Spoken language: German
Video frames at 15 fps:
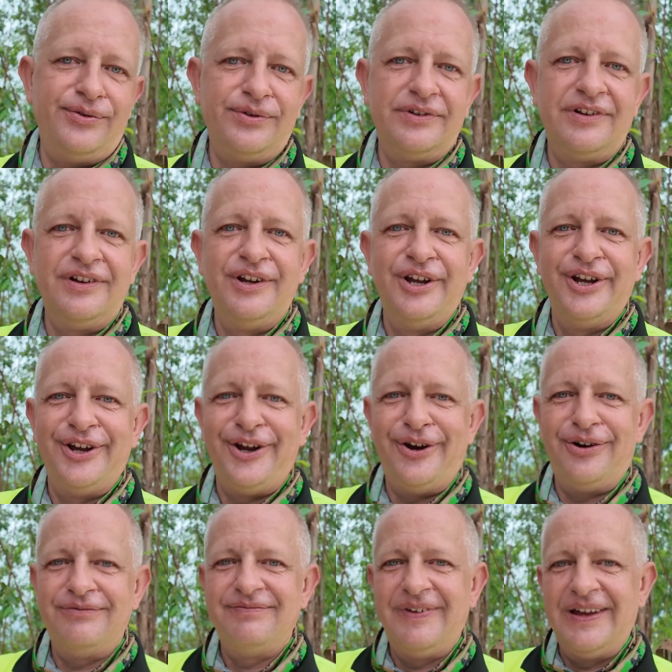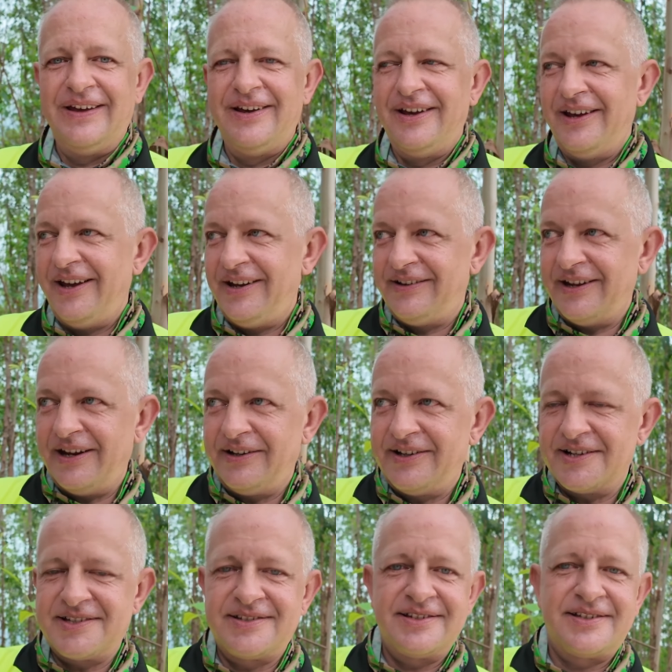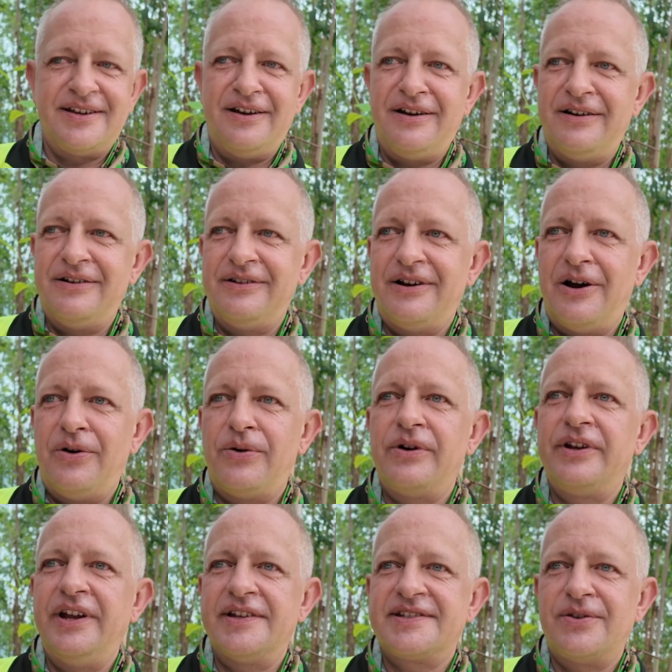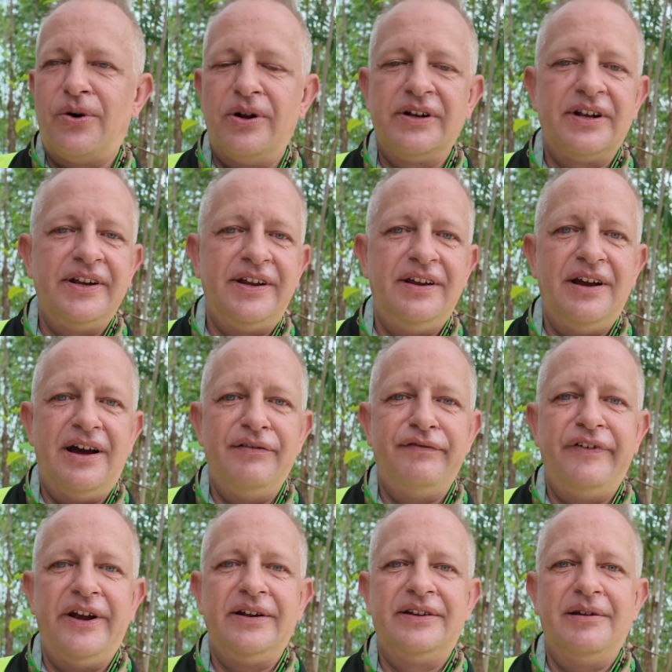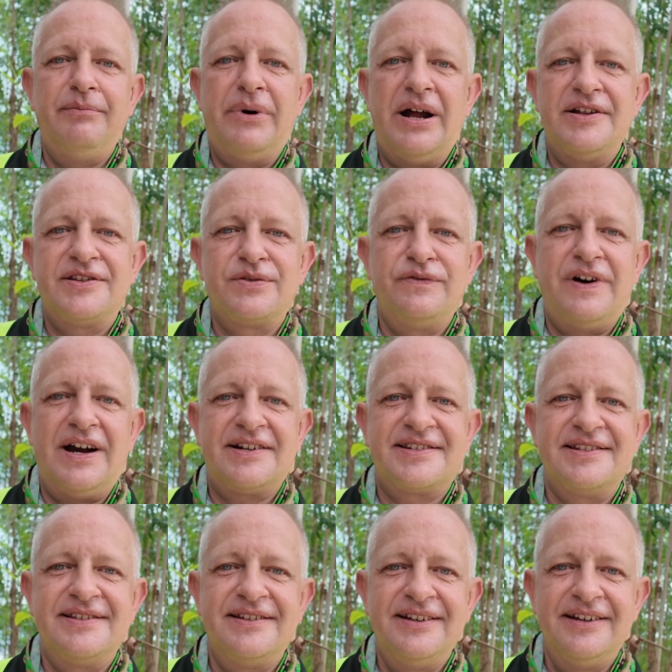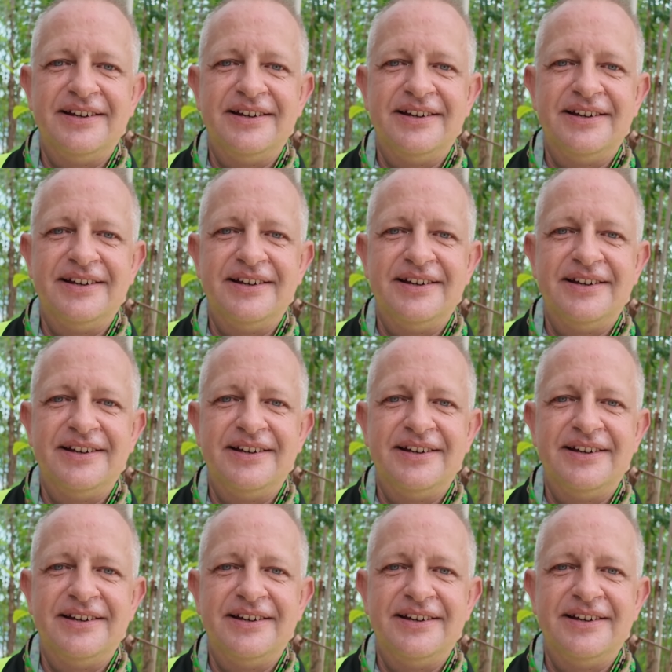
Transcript: Und ja, ich denke, dass das da auch jetzt ordentlich hier anfängt, dann bald zu wachsen.